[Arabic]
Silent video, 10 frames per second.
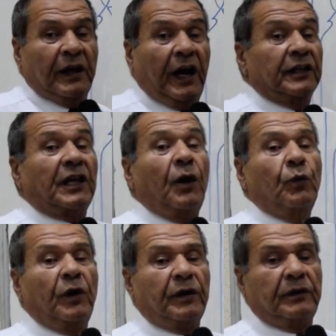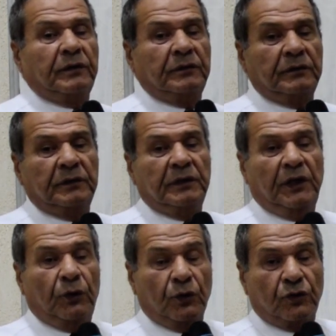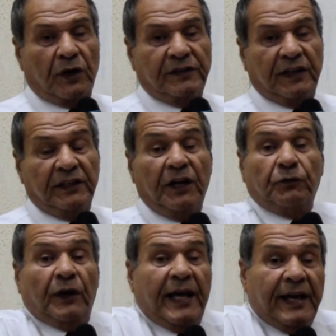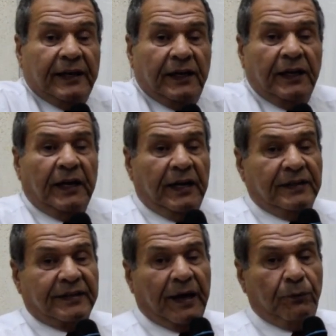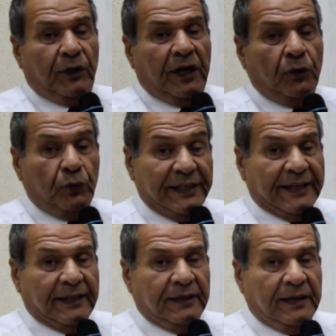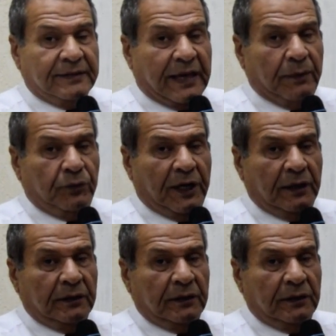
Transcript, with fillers: هيتعور اللونج ثوراسيك نيرف والاقي الاسكابلا وينجد اسكابلا